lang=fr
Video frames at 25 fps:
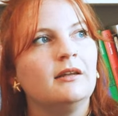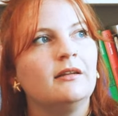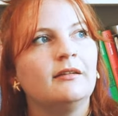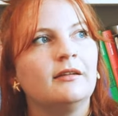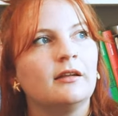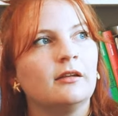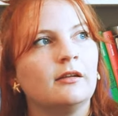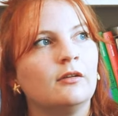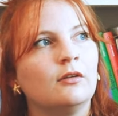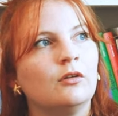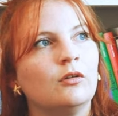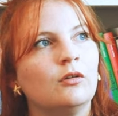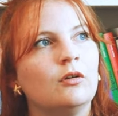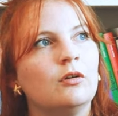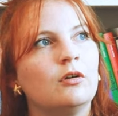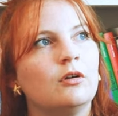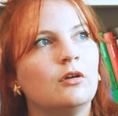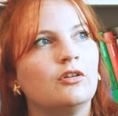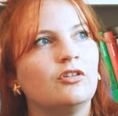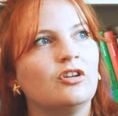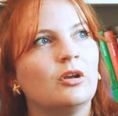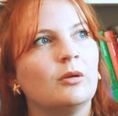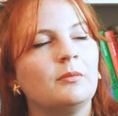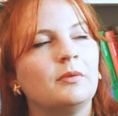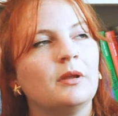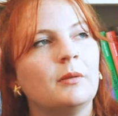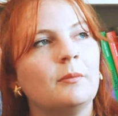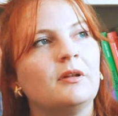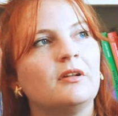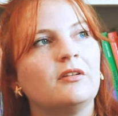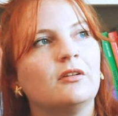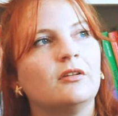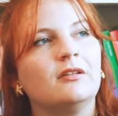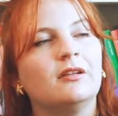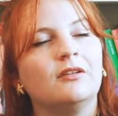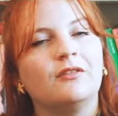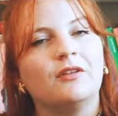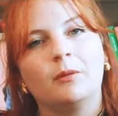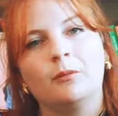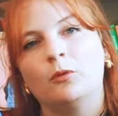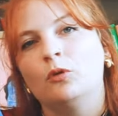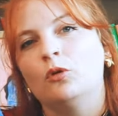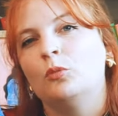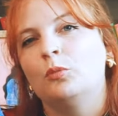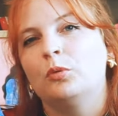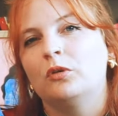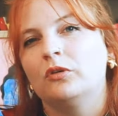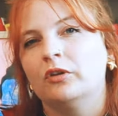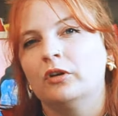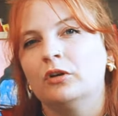Les 500, euh, j'aime bien parce que c'est vraiment
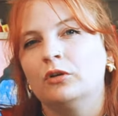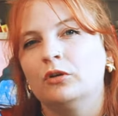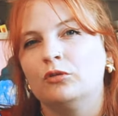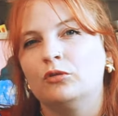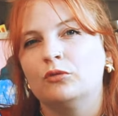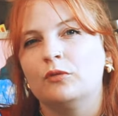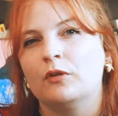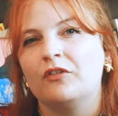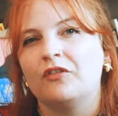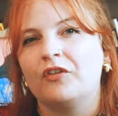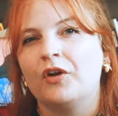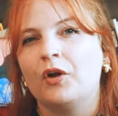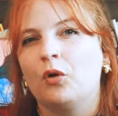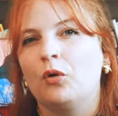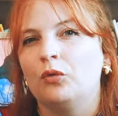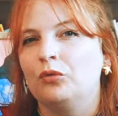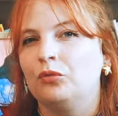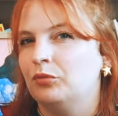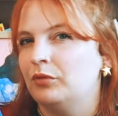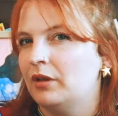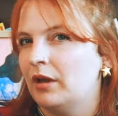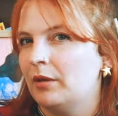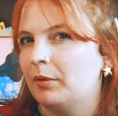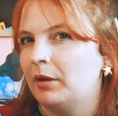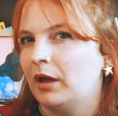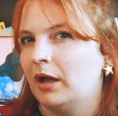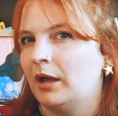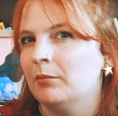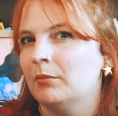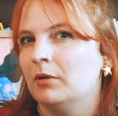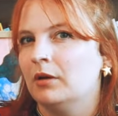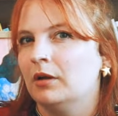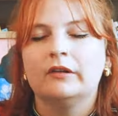le puzzle que tu vas faire en une après-midi.